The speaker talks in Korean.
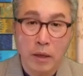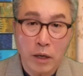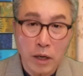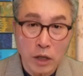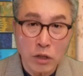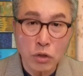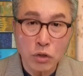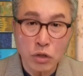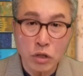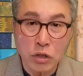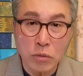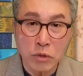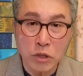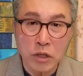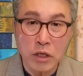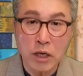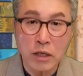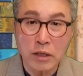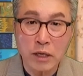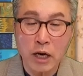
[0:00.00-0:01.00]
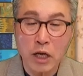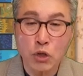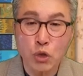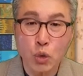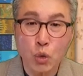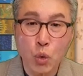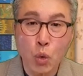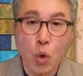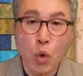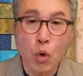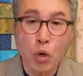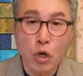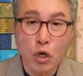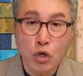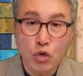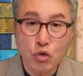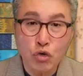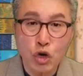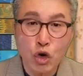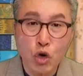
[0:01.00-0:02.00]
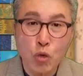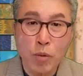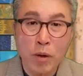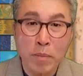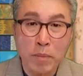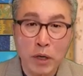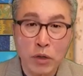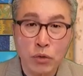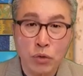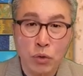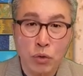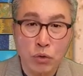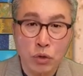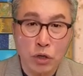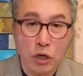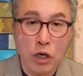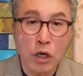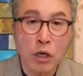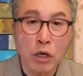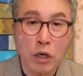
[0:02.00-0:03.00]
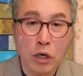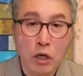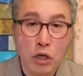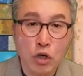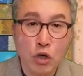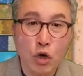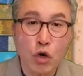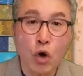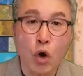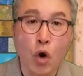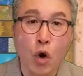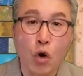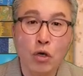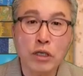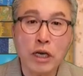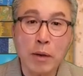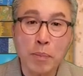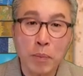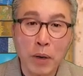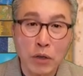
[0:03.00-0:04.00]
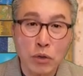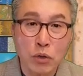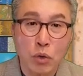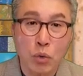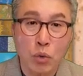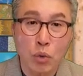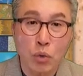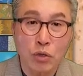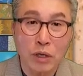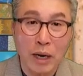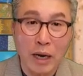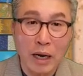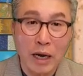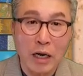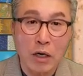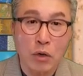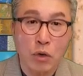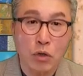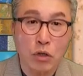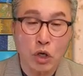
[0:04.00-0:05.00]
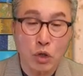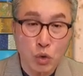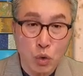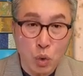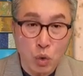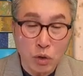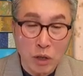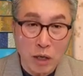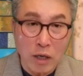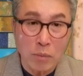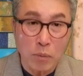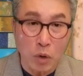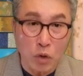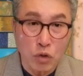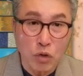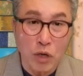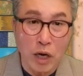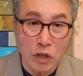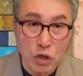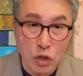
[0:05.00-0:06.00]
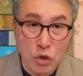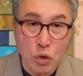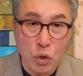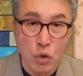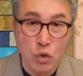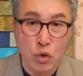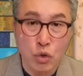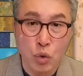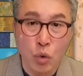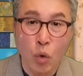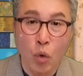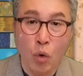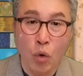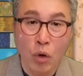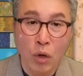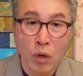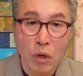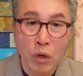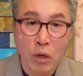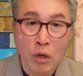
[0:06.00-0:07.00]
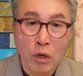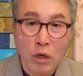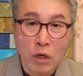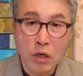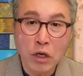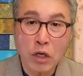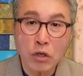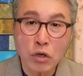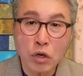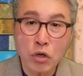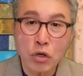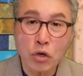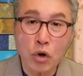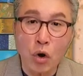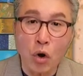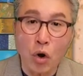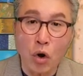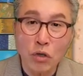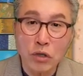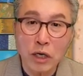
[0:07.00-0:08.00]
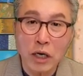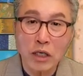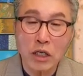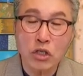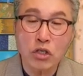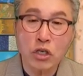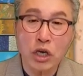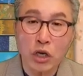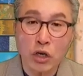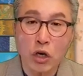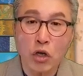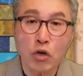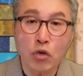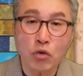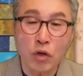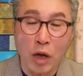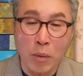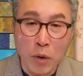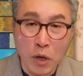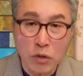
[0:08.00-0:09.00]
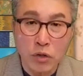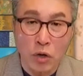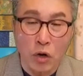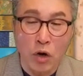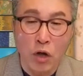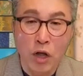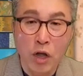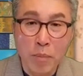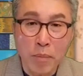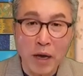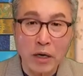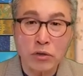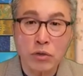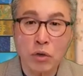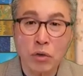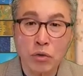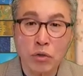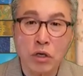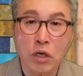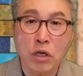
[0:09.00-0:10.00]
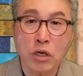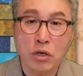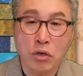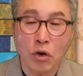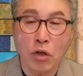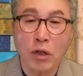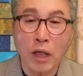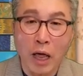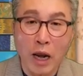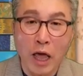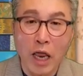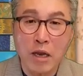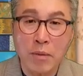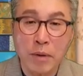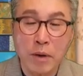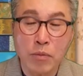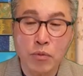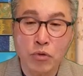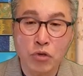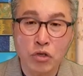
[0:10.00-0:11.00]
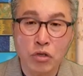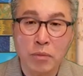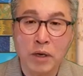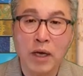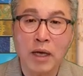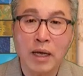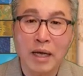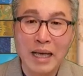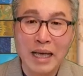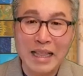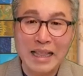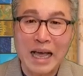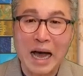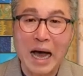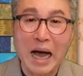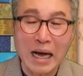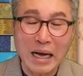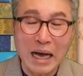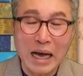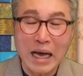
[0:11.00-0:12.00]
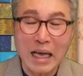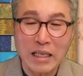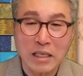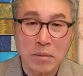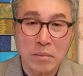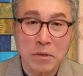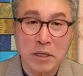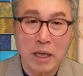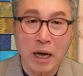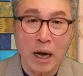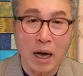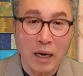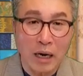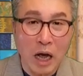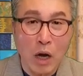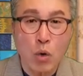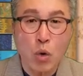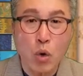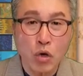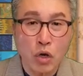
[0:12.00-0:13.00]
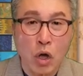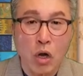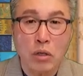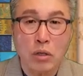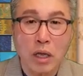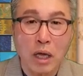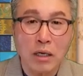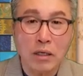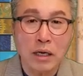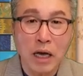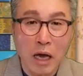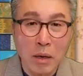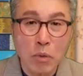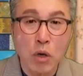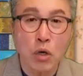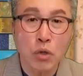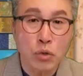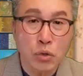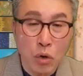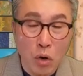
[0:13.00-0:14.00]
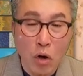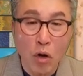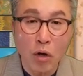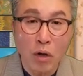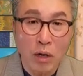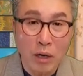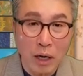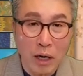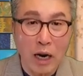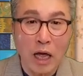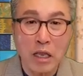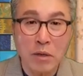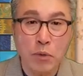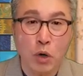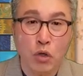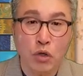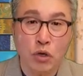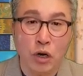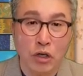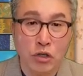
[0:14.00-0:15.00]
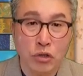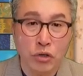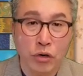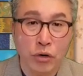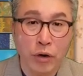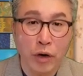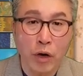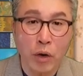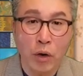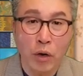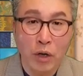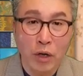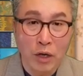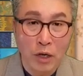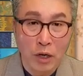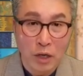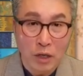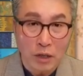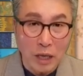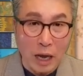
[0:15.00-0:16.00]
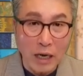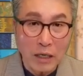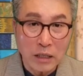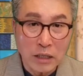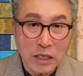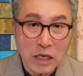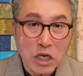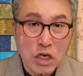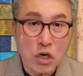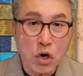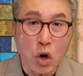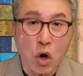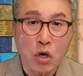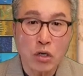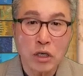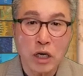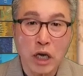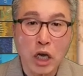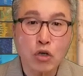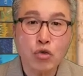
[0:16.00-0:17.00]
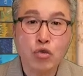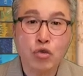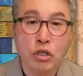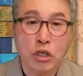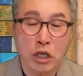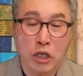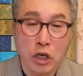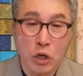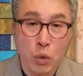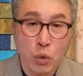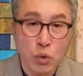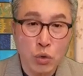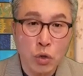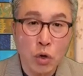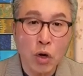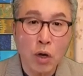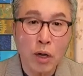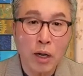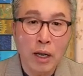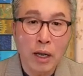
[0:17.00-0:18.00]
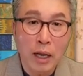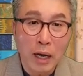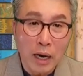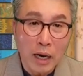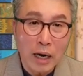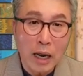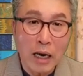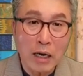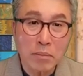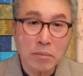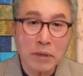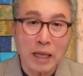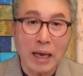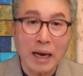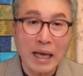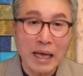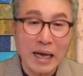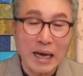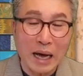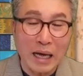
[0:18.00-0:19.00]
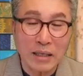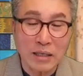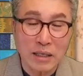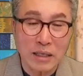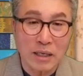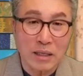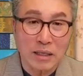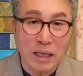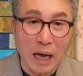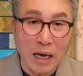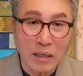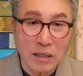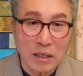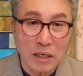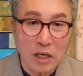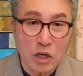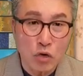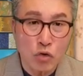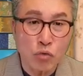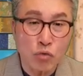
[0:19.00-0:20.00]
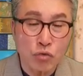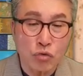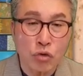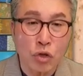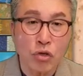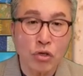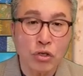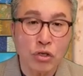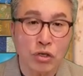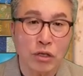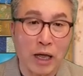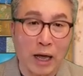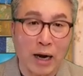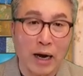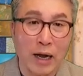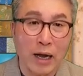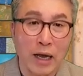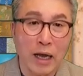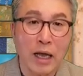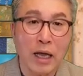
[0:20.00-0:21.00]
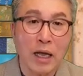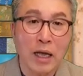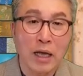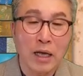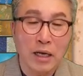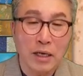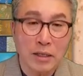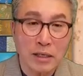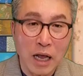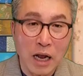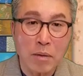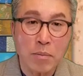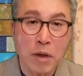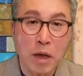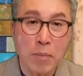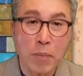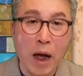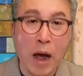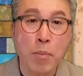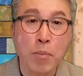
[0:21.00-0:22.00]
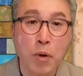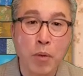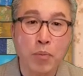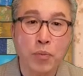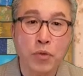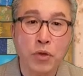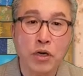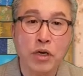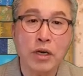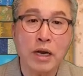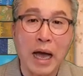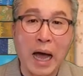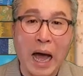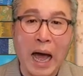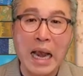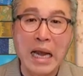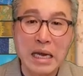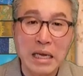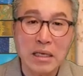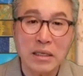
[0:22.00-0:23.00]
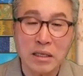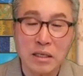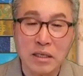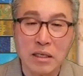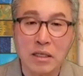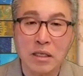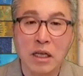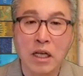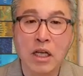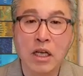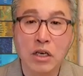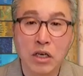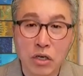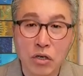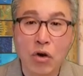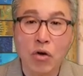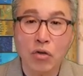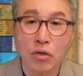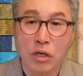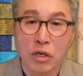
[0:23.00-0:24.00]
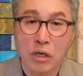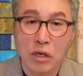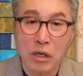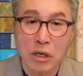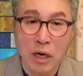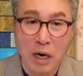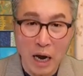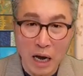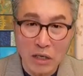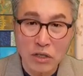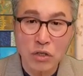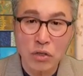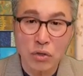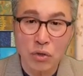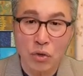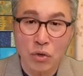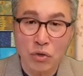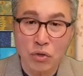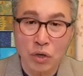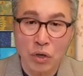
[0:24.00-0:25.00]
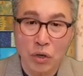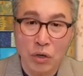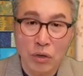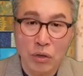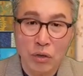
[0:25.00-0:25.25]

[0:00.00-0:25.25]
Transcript: 그래서 지금 신해산에서도 출애굽한 백성들을 그런 언약 백성으로 살아갈 것에 초대를 먼저 하신 것이고 그래서 그 언약이 체결이 되면서 백성들이 그런 하나님의 부르심에 나아가겠습니다. 라고 결단을 하면서 하나님은 어떻게 하시는 거예요? 당신이 그 언약의 주체자로서 하나님 나라의 가치, 당신이 꿈꾸던 그 나라의 삶의 방법들을 알리시는 그런 일을 하신 거죠.